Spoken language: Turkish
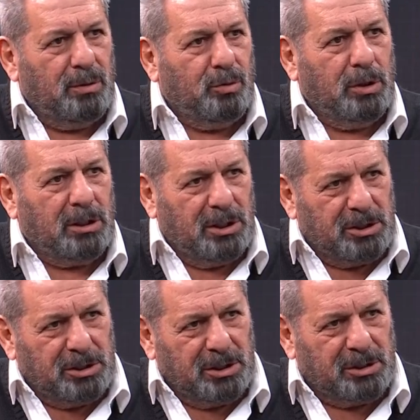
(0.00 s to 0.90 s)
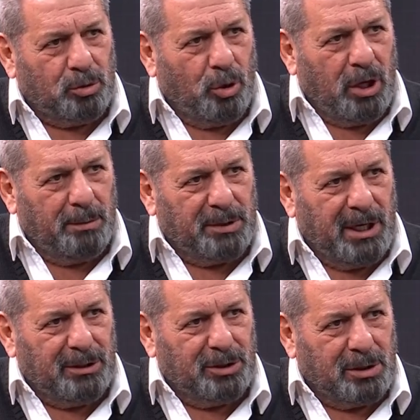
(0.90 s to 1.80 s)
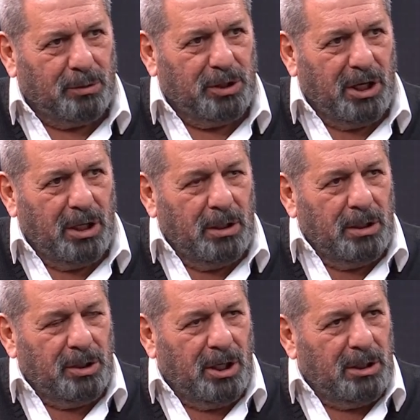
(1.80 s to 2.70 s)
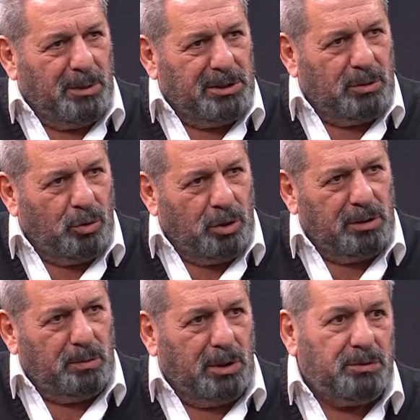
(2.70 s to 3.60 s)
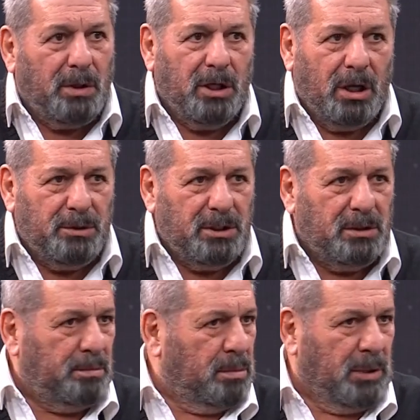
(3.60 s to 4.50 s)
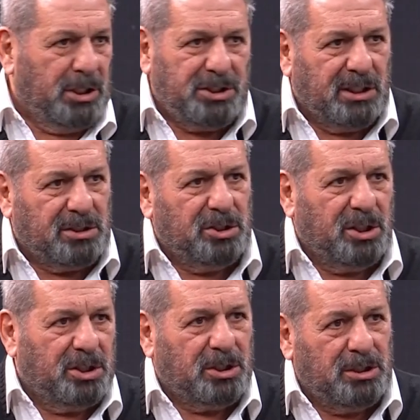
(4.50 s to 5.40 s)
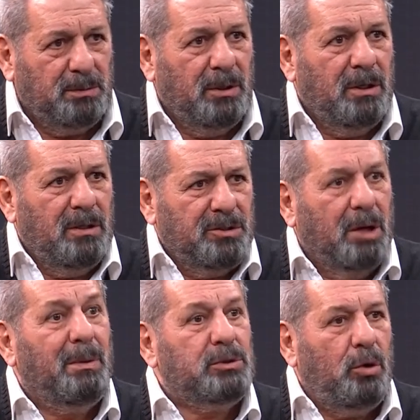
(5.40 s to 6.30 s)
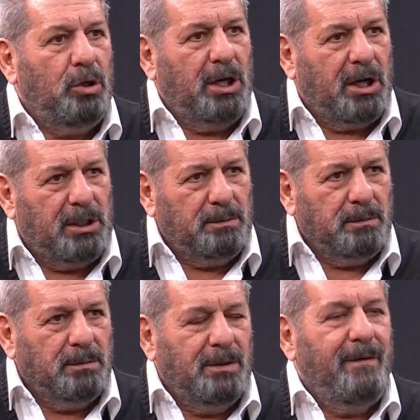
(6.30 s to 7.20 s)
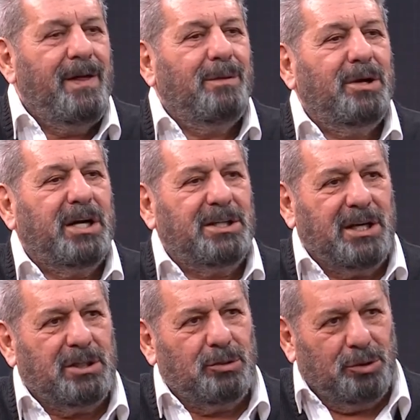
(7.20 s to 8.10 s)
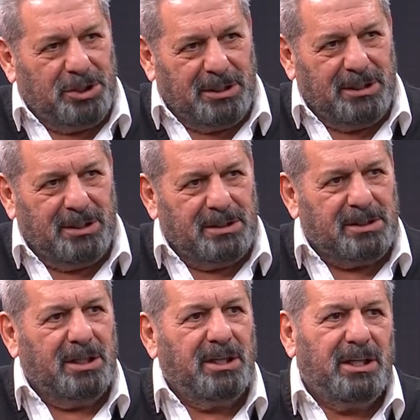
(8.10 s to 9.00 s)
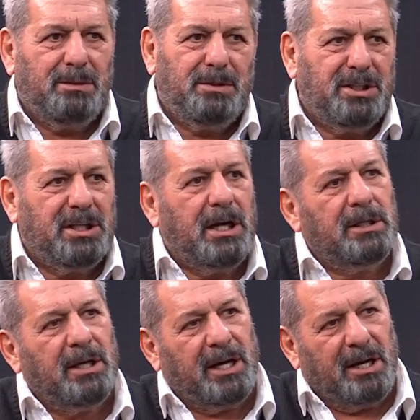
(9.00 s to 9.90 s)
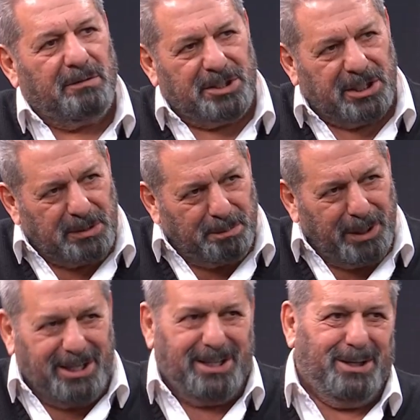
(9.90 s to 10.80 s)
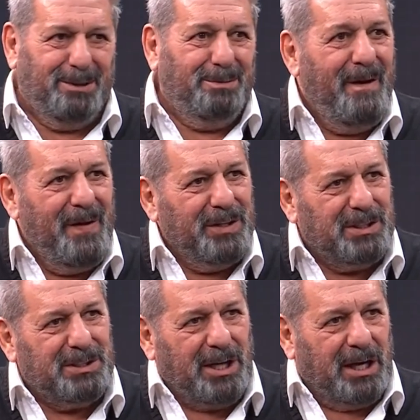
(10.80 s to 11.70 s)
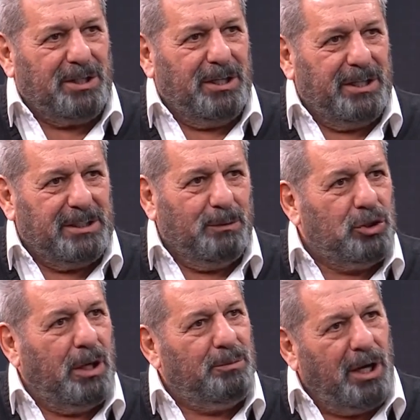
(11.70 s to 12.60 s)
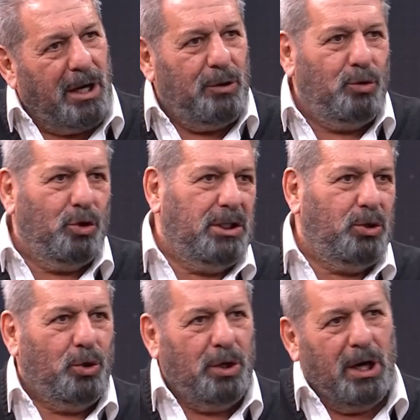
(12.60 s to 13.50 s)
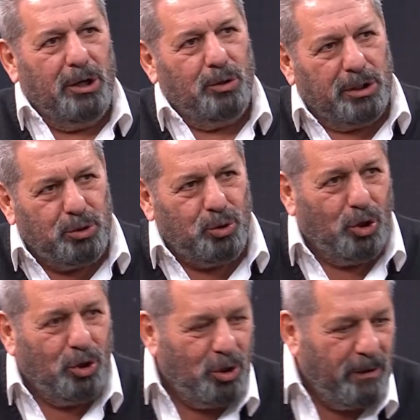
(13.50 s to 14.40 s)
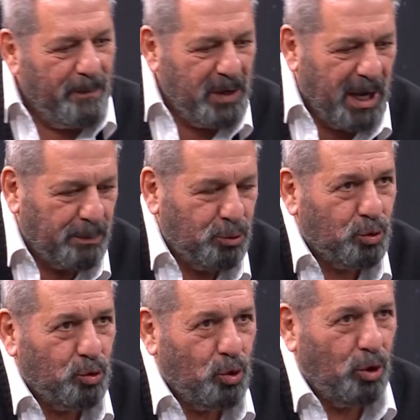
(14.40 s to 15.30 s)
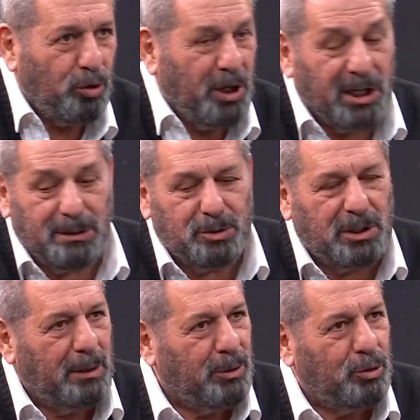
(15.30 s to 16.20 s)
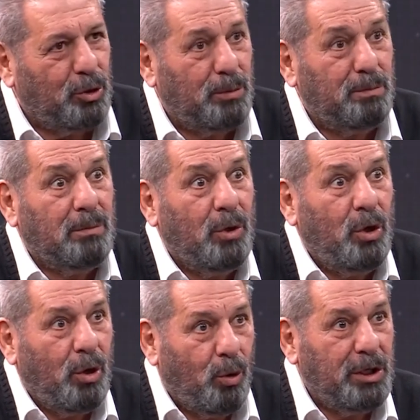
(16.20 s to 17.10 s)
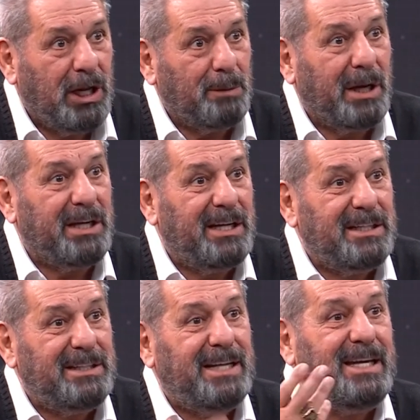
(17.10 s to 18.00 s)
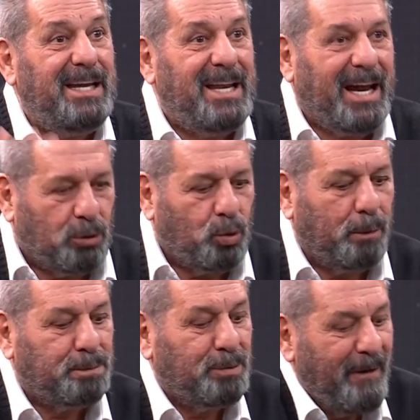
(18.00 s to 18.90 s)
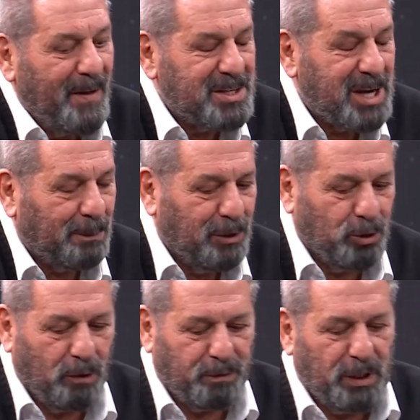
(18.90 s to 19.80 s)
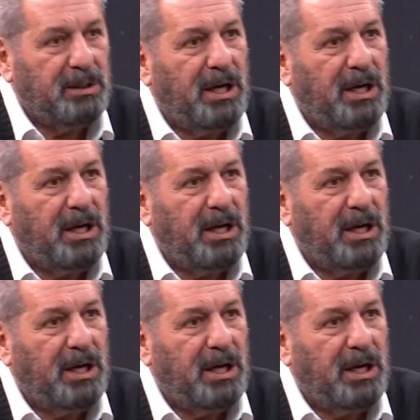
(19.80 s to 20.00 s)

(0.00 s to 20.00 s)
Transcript: kulakları şınlasın. Togay abi geldi saunaya. Ya Erman dedi oynanır mı maç? Vallahi abi dedim. Bakacağız dışarı çıktım. Kemal Zorlu'yu aradım. Bırakacaksın o işi dedi. Stada gidip dedi kendin karar vereceksin. Peki dedim. İki saat kala gittim. Hocam yağıyor gidiyor yağıyor gidiyor. Yer bütün göl. Yardımcılara bakıyorum. Oynatmak niyetinde değiller. Top saplanıyor filan